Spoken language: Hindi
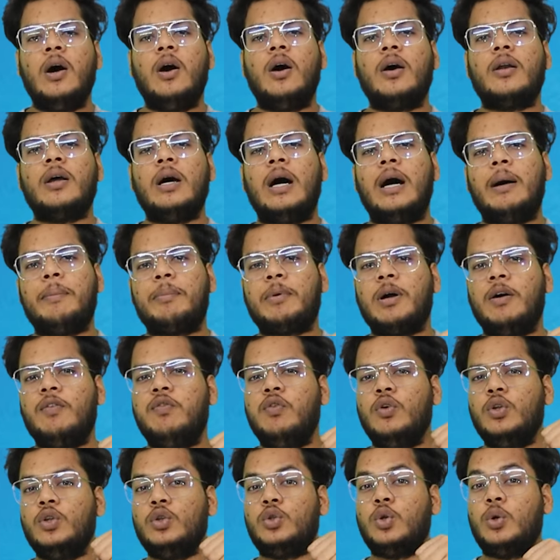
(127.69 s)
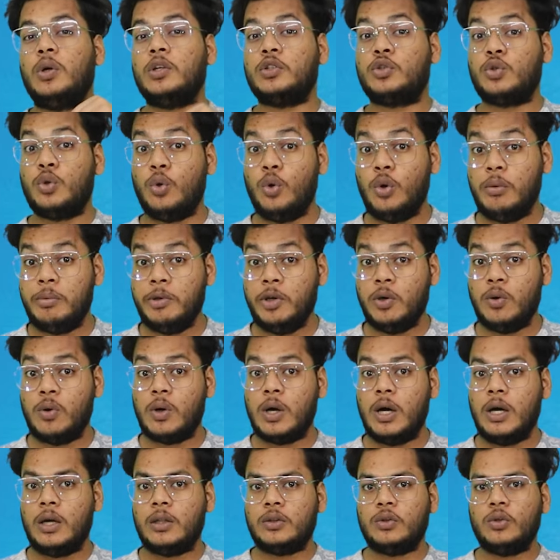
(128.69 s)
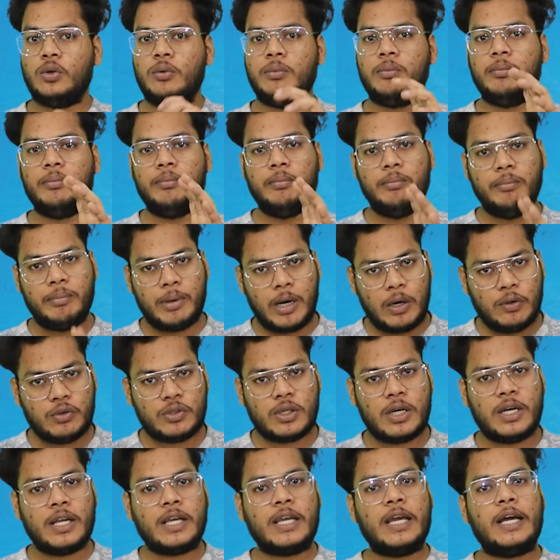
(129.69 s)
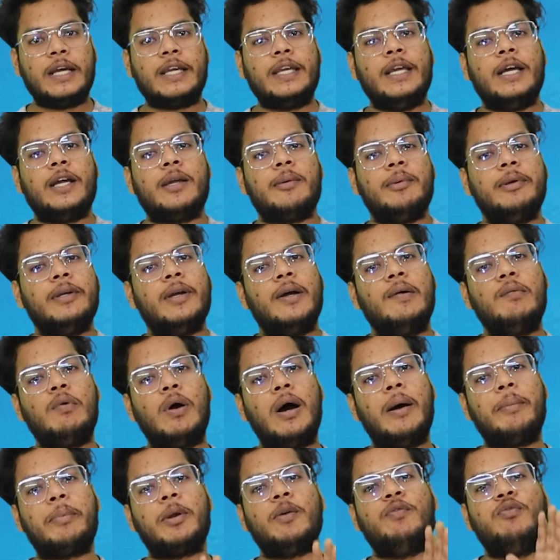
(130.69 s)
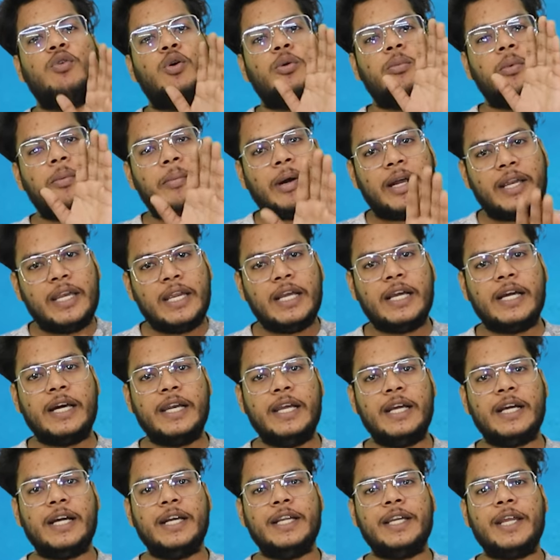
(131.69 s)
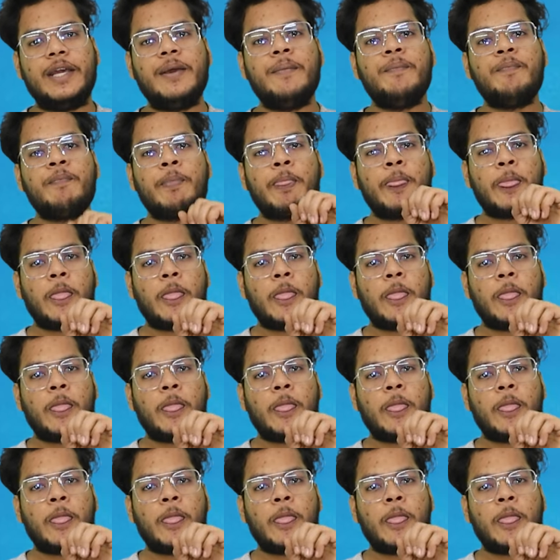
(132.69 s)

और आपका फ़ोन थोड़ा स्लो भी होगा तो ब्राउज़र ने क्या किया कि भैया वो आपके फ़ोन में माइनिंग करेगा ही नहीं